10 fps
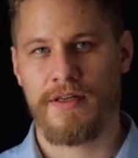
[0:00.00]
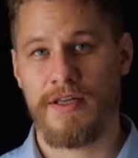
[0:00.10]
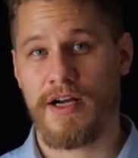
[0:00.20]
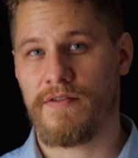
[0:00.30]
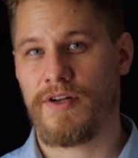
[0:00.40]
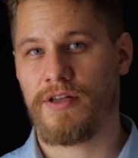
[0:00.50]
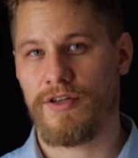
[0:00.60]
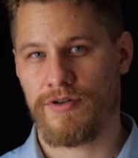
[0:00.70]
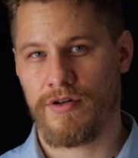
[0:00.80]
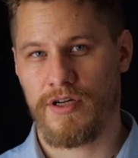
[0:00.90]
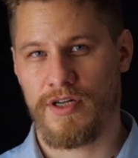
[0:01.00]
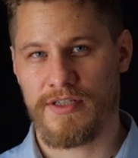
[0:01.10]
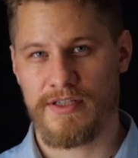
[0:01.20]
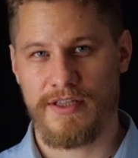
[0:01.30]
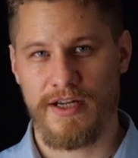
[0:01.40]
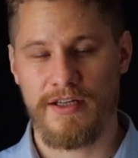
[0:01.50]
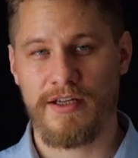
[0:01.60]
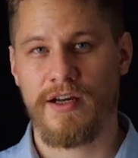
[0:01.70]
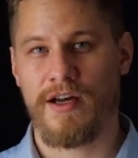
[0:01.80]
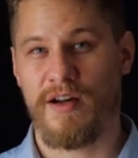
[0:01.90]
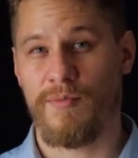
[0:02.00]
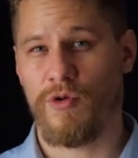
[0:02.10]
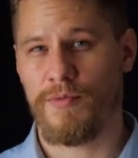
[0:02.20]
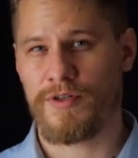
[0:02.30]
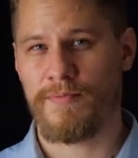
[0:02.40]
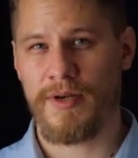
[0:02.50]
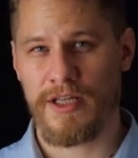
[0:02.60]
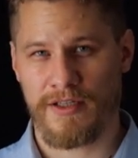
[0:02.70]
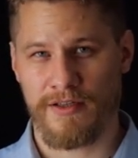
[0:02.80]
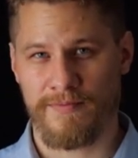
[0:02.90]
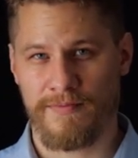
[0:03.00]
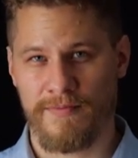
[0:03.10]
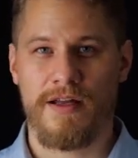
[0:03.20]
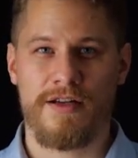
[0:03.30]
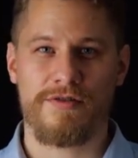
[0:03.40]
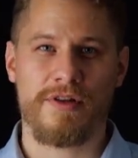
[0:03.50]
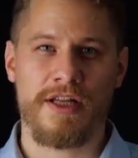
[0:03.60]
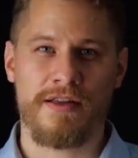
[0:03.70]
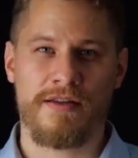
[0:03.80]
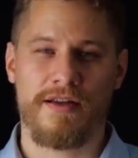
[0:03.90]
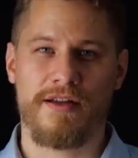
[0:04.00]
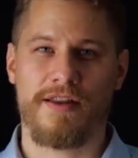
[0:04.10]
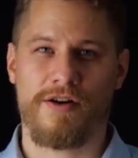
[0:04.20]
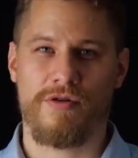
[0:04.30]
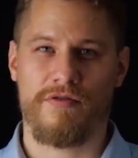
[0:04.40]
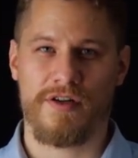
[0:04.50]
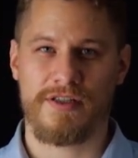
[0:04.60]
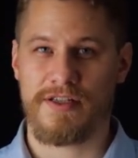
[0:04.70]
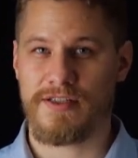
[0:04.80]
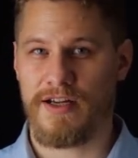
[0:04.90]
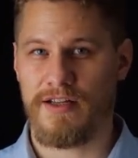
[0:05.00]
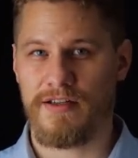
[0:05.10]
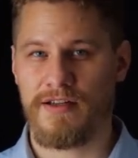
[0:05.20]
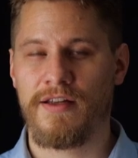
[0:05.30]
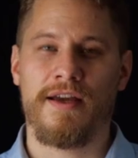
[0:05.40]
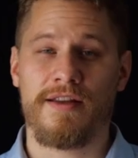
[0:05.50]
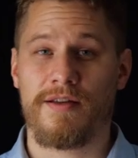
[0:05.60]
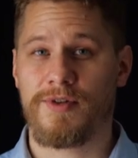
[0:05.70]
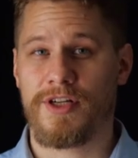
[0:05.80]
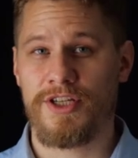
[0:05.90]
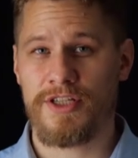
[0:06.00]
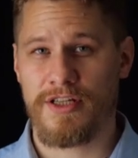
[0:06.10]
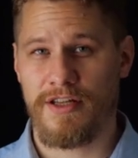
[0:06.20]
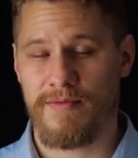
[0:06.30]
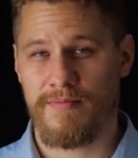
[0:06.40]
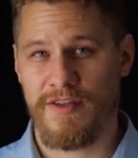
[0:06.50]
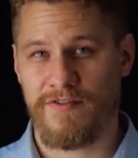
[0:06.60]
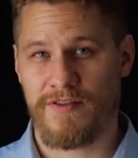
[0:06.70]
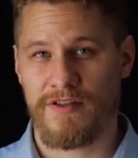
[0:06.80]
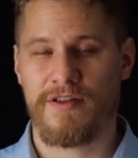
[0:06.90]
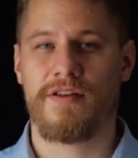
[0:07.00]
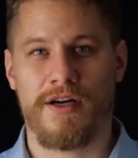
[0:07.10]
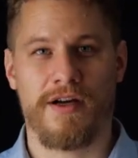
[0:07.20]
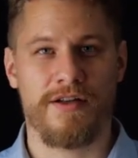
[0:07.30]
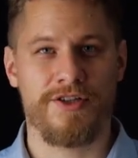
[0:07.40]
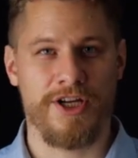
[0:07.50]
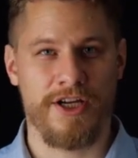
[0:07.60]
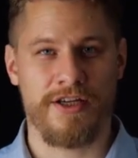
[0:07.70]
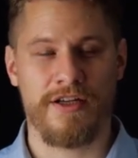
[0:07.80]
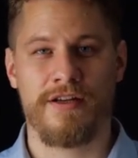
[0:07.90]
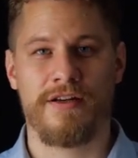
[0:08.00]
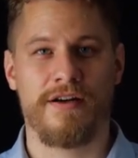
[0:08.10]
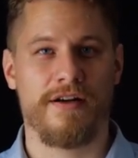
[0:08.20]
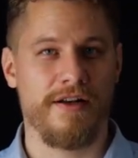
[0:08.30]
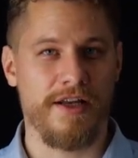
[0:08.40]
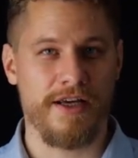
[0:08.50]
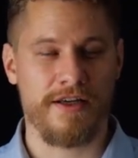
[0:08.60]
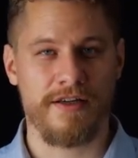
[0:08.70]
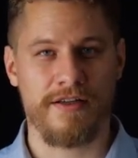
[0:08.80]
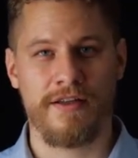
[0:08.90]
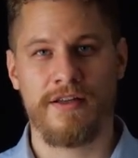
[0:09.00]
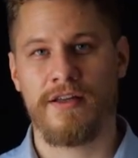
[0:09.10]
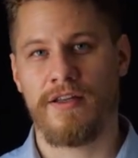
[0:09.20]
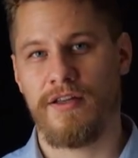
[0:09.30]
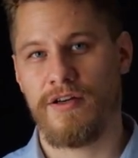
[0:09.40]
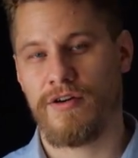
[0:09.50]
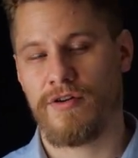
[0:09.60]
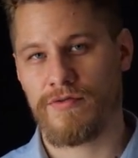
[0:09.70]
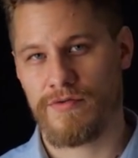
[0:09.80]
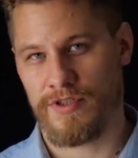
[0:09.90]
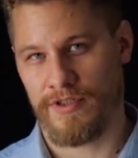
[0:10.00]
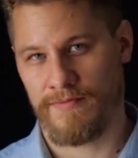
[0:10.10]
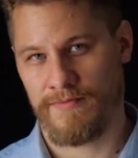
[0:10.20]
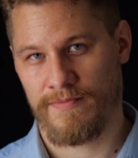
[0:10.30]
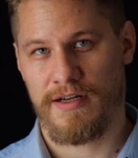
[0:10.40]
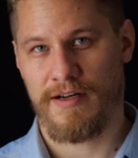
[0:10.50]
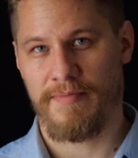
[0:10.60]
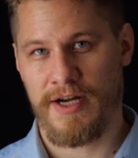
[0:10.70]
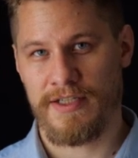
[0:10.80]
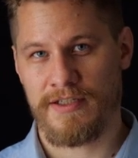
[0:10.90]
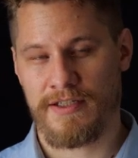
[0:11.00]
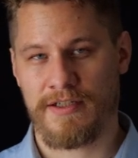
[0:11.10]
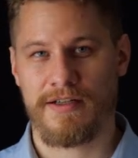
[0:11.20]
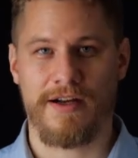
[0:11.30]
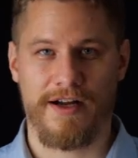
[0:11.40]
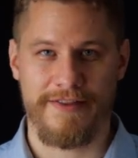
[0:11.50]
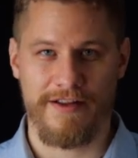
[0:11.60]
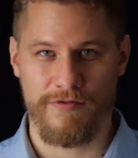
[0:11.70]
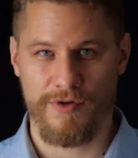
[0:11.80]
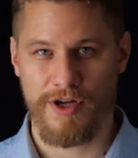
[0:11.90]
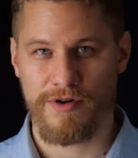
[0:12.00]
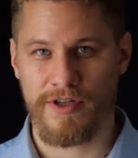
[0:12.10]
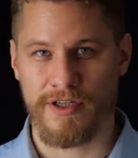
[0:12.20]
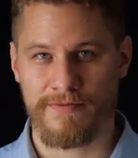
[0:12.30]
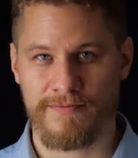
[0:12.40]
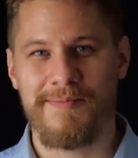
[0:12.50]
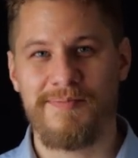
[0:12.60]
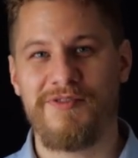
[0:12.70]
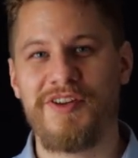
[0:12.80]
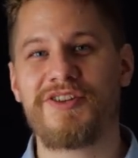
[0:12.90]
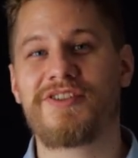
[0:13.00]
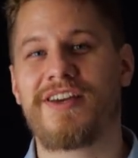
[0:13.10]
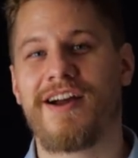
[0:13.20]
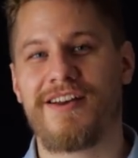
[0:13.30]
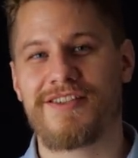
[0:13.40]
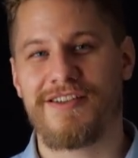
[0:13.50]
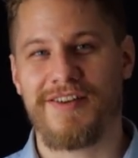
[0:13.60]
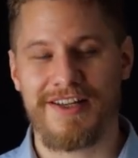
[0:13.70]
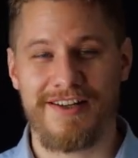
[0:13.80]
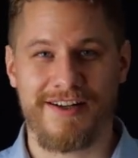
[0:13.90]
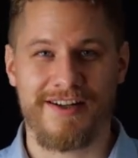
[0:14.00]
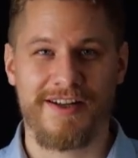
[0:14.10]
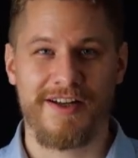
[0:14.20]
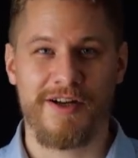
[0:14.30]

Я говорил еще о сознании об общем предке. Результат такого сознания – это многочисленные мифы о Чехе, Лехе и Русе, о братьях одного народа, мифических основателях